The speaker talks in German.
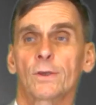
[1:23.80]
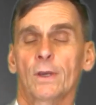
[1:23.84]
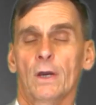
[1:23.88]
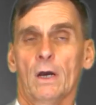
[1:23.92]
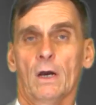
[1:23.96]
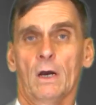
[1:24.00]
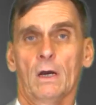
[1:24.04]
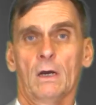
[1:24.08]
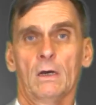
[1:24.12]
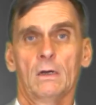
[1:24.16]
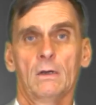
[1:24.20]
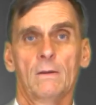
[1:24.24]

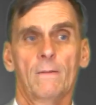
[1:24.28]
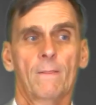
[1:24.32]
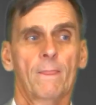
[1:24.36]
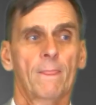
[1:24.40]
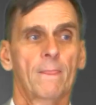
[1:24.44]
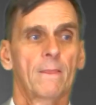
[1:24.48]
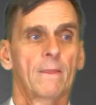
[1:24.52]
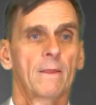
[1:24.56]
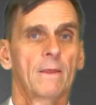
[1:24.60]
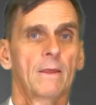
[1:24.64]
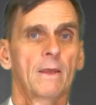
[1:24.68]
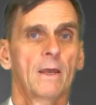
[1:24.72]
Ja,
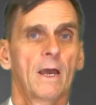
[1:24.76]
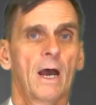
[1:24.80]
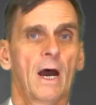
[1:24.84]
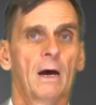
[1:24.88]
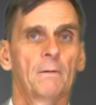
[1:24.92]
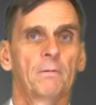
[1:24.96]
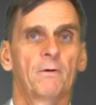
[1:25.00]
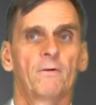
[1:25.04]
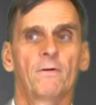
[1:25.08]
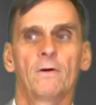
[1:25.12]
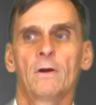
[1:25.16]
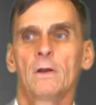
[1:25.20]

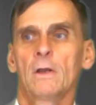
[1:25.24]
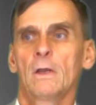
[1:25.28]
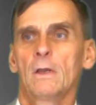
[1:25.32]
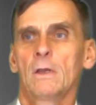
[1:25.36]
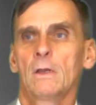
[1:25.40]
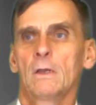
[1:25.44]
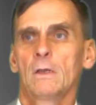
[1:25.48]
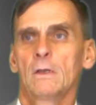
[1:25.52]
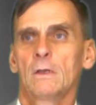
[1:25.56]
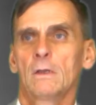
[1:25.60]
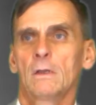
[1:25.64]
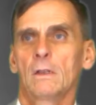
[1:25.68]
aber
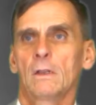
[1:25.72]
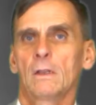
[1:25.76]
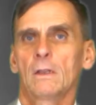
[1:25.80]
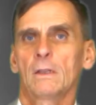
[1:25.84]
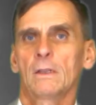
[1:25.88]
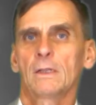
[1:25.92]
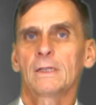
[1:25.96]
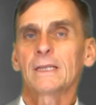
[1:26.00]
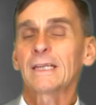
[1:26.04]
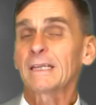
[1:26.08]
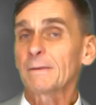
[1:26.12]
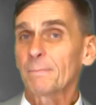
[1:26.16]

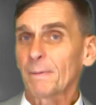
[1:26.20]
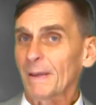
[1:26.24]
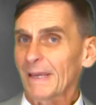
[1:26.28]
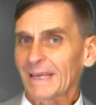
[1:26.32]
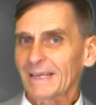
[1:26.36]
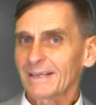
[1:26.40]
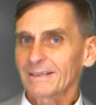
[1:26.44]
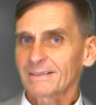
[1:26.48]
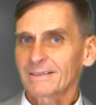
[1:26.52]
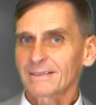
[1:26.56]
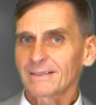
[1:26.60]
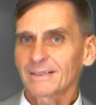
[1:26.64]
liebe
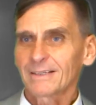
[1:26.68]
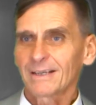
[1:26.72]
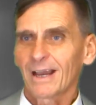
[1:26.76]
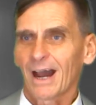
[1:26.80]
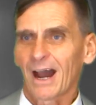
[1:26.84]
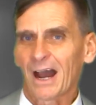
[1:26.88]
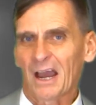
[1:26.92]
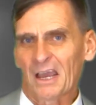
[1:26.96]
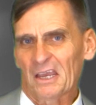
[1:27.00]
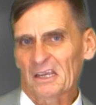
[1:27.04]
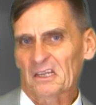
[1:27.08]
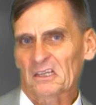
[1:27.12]
ich
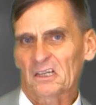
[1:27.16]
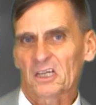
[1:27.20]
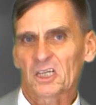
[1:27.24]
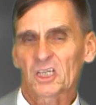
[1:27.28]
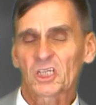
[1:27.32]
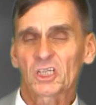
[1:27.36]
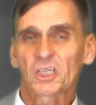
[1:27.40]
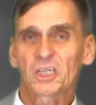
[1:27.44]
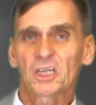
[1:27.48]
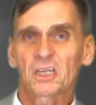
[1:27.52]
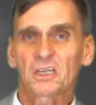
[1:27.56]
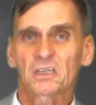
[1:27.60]
sie
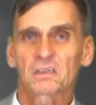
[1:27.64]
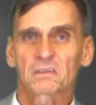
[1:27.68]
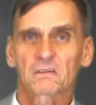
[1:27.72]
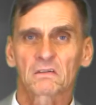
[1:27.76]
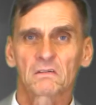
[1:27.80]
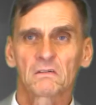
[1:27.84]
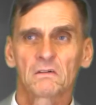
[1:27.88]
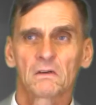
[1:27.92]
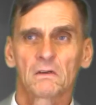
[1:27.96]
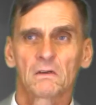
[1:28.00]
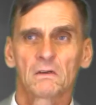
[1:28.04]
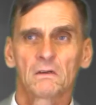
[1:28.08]
eigentlich
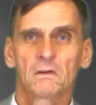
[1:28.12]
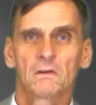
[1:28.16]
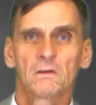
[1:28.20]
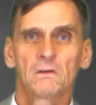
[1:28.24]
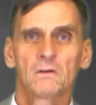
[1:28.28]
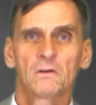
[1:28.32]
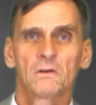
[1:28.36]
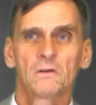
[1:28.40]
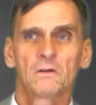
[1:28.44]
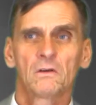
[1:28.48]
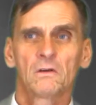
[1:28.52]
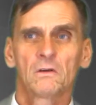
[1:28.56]
nicht?
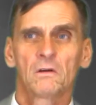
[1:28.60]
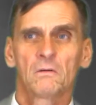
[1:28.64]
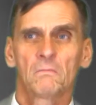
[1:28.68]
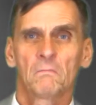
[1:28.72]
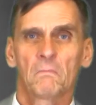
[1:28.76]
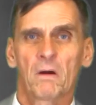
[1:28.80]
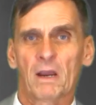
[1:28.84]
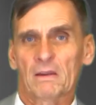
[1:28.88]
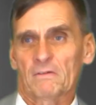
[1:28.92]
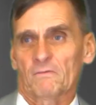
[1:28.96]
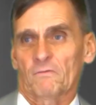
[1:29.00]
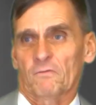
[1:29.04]

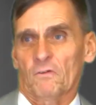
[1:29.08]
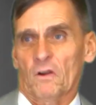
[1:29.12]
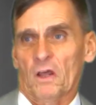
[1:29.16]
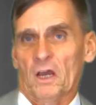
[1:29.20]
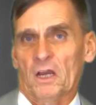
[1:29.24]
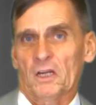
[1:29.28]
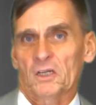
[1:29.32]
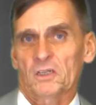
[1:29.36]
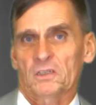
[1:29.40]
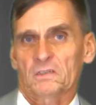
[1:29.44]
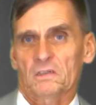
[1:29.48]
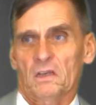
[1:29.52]
mein
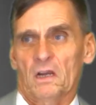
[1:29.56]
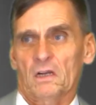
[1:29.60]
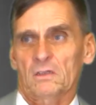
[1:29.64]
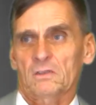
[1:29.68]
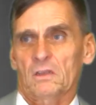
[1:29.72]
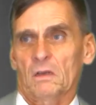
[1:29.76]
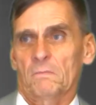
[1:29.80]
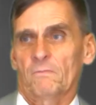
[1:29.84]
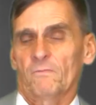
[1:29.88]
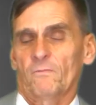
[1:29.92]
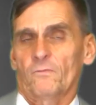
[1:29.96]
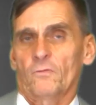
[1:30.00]
Fleisch
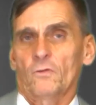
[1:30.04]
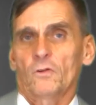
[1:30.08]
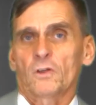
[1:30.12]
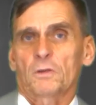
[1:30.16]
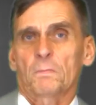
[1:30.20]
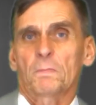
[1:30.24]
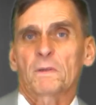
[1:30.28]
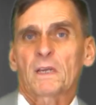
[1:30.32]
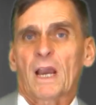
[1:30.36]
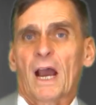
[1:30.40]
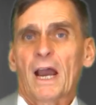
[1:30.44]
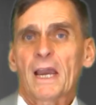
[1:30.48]
sagt, da fühle
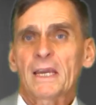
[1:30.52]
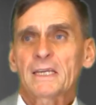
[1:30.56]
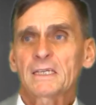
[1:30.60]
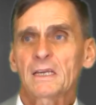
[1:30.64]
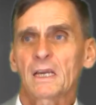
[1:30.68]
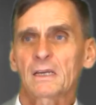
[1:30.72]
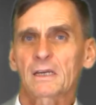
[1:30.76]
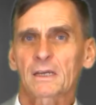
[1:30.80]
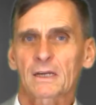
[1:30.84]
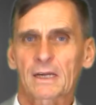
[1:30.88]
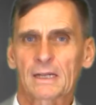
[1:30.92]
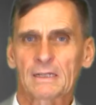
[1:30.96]
ich mich
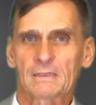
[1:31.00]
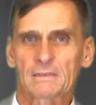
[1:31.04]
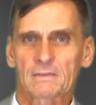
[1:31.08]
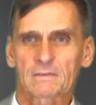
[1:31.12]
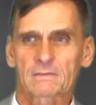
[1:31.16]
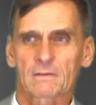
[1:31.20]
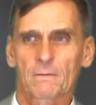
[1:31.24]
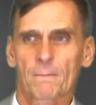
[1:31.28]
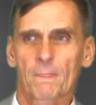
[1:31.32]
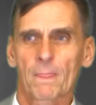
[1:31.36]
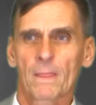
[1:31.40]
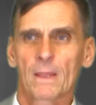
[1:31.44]

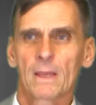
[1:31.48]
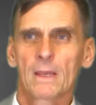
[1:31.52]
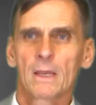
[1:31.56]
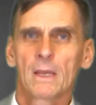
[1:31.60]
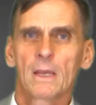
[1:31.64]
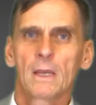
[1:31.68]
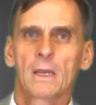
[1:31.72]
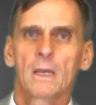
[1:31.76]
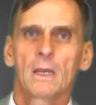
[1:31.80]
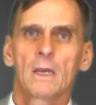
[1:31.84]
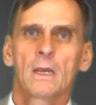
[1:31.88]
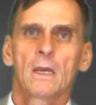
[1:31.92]
eingegrenzt.
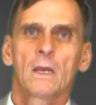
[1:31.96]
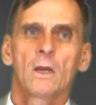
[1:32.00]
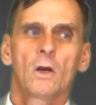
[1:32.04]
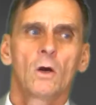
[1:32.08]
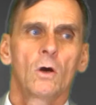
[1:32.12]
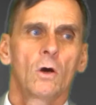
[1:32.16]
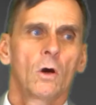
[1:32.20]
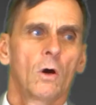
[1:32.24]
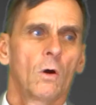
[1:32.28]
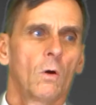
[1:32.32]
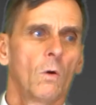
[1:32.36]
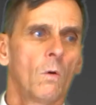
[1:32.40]

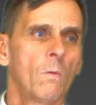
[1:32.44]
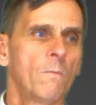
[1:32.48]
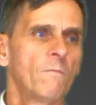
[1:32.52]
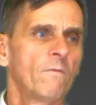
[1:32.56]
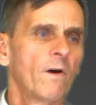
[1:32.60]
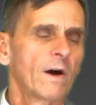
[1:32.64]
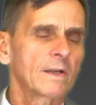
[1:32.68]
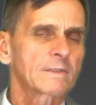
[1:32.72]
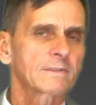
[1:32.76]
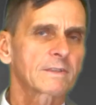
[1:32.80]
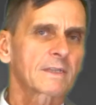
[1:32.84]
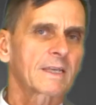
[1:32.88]

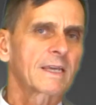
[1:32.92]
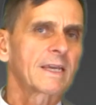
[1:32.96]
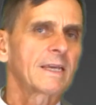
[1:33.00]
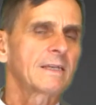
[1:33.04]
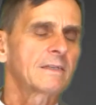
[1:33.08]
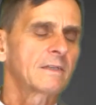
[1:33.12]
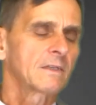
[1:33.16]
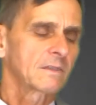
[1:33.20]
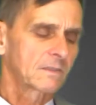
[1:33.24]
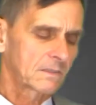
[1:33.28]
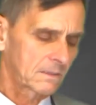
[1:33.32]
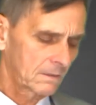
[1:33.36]
Um was
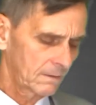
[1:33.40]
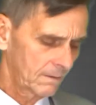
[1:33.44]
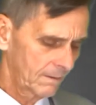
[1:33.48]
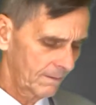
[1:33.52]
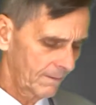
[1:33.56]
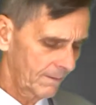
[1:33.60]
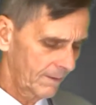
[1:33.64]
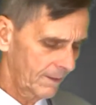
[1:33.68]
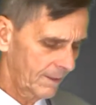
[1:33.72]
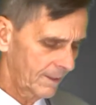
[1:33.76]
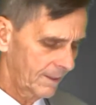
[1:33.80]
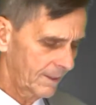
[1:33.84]
geht es
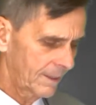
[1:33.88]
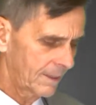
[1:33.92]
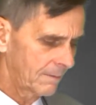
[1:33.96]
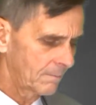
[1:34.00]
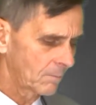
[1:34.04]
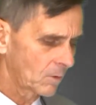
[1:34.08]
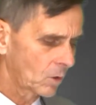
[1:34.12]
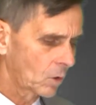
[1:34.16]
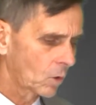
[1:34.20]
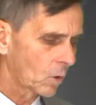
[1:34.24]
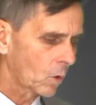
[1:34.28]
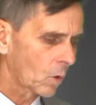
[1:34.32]

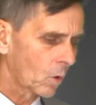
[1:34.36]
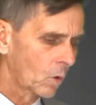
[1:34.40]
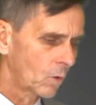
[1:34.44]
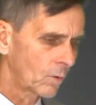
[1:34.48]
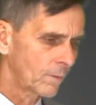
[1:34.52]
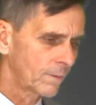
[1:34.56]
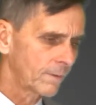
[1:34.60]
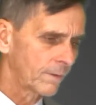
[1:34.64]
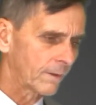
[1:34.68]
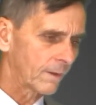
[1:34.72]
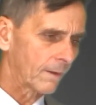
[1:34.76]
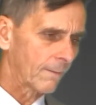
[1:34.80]
im
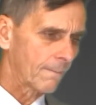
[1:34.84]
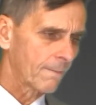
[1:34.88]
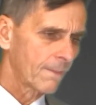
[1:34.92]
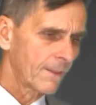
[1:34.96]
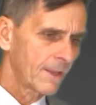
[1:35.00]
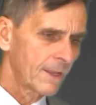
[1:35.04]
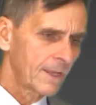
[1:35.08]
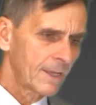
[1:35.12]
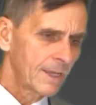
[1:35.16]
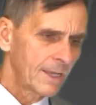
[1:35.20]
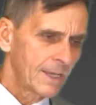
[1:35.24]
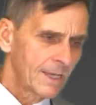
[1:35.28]
Grunde?
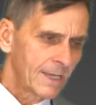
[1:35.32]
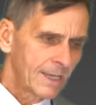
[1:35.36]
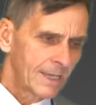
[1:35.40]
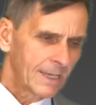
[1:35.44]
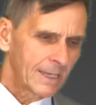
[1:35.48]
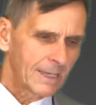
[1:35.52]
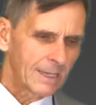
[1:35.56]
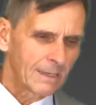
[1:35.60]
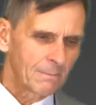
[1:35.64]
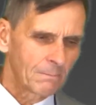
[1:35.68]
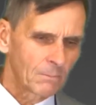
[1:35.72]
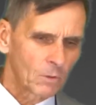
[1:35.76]

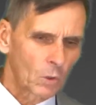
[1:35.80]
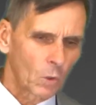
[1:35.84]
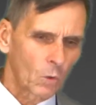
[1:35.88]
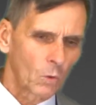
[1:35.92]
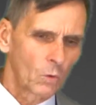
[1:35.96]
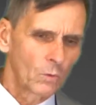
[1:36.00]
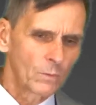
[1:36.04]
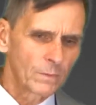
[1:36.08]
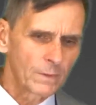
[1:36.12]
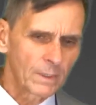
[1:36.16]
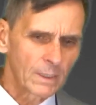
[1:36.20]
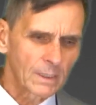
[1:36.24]
Im
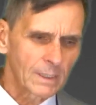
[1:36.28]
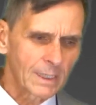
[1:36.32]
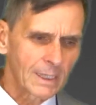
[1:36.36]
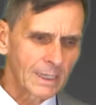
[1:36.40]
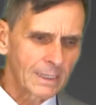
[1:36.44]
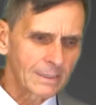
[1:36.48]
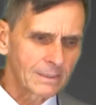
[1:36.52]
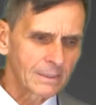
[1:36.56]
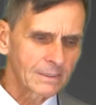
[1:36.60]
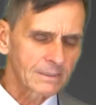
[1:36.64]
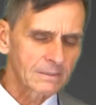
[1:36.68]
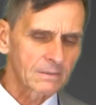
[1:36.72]
Grunde
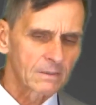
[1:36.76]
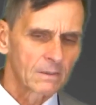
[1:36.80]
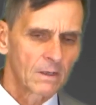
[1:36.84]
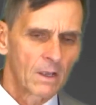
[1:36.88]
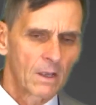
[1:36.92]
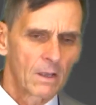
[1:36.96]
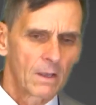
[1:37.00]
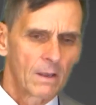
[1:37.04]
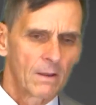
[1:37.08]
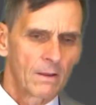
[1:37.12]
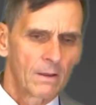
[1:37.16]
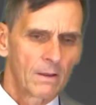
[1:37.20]
geht es